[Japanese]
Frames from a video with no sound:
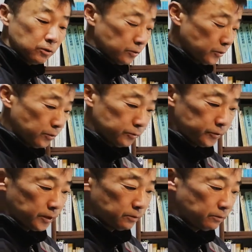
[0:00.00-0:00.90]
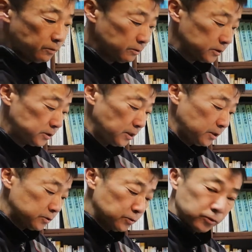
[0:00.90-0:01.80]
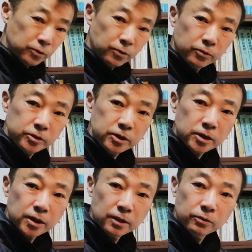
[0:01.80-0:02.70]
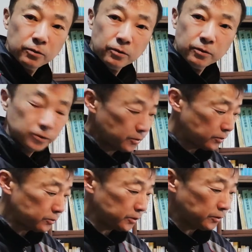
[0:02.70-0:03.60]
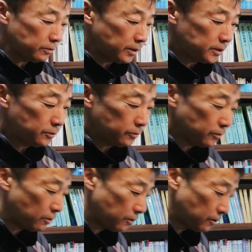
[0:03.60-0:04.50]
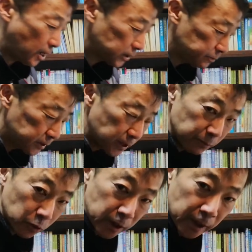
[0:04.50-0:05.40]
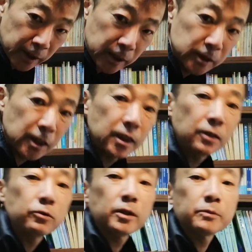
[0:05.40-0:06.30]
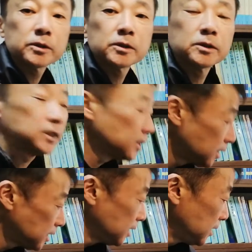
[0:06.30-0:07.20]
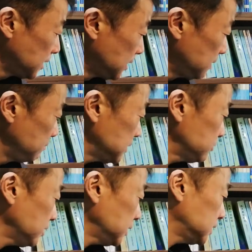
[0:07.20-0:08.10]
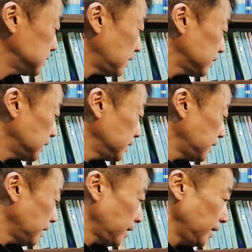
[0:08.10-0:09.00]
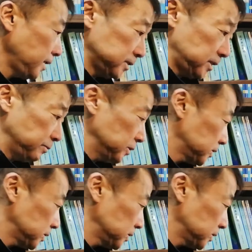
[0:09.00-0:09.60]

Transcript: この玉位というのはですね、曹操のおじいさんの玉位というのは日本の博物館にも来て展示されたことがあります。まあ、その中で時代はだんだん変化していきま